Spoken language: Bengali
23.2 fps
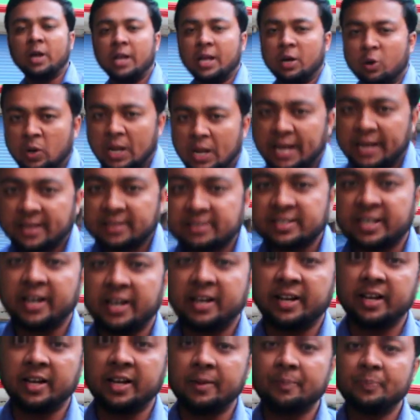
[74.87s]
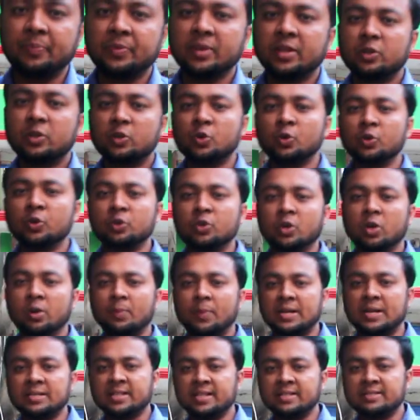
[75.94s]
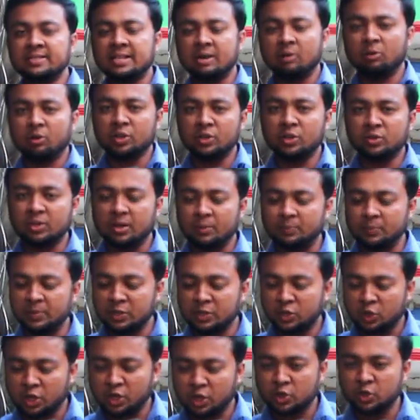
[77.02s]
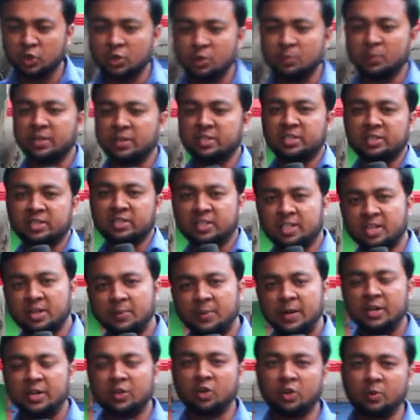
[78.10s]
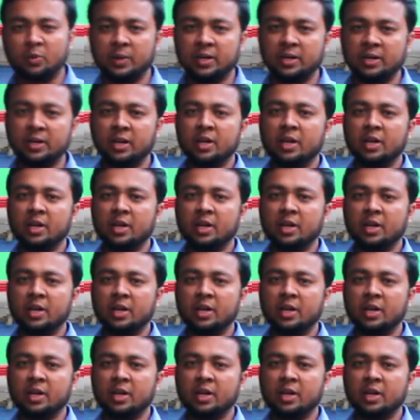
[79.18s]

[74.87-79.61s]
ময়লাগুলো আরেক সাইডে সুন্দর বাসাই চাউল কিন্তু আপনি সরাসরি মেশিন থেকে বাইর করবেন